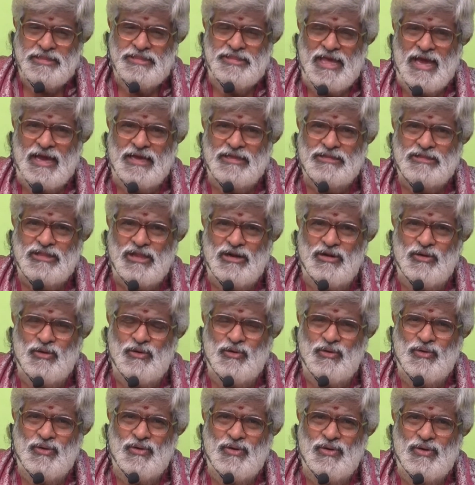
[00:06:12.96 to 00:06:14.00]
జగత్తులో
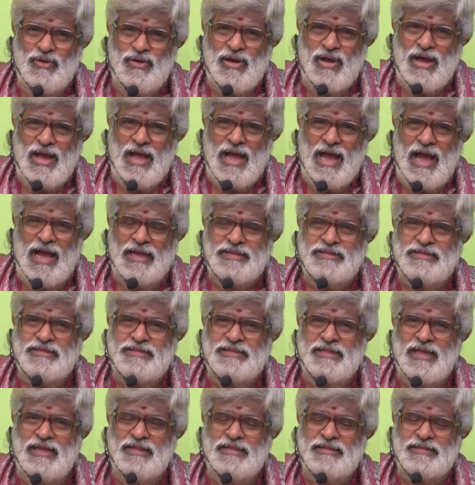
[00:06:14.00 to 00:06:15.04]

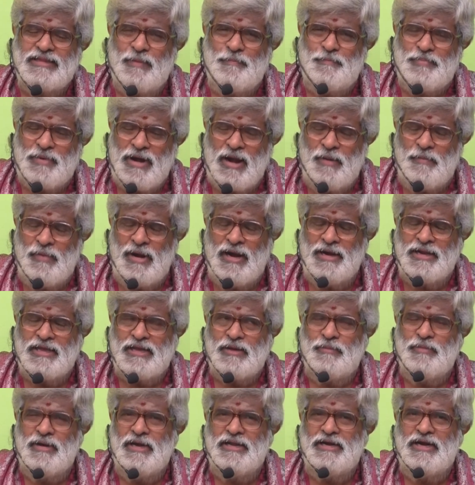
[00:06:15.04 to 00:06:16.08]
అత్యంత
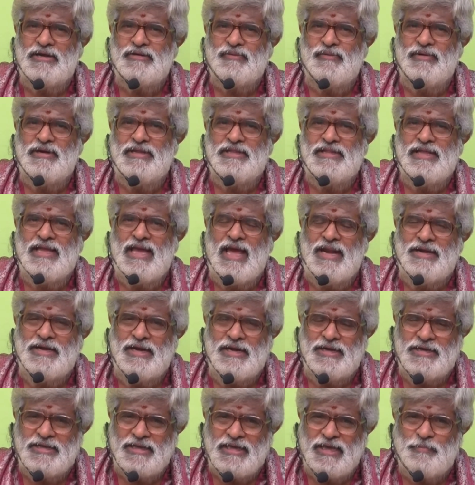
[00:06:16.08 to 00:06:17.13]
ప్రామాణికమైనటువంటిది
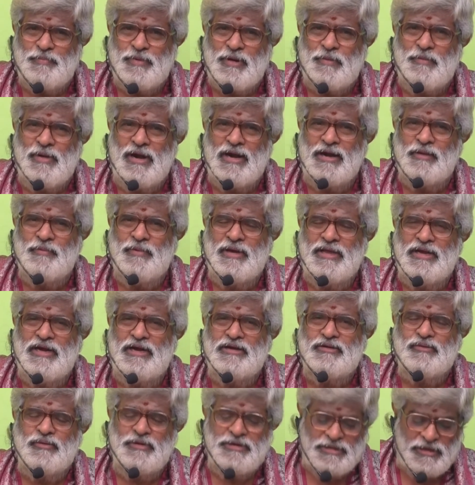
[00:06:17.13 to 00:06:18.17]
అన్నింటికీ
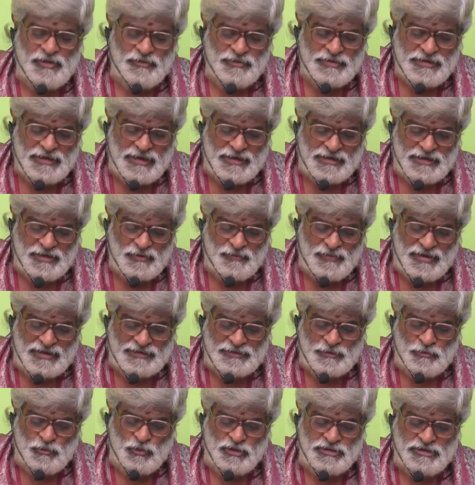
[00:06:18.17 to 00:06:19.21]
ప్రమాణమైనటువంటిది ఏమిటి అంటే
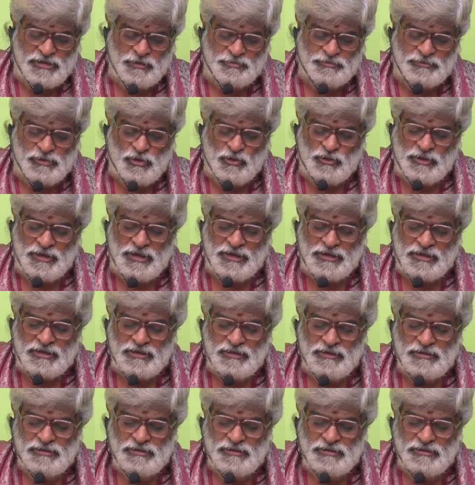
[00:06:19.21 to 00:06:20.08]
వేదము అని చెప్తూ ఉన్నారు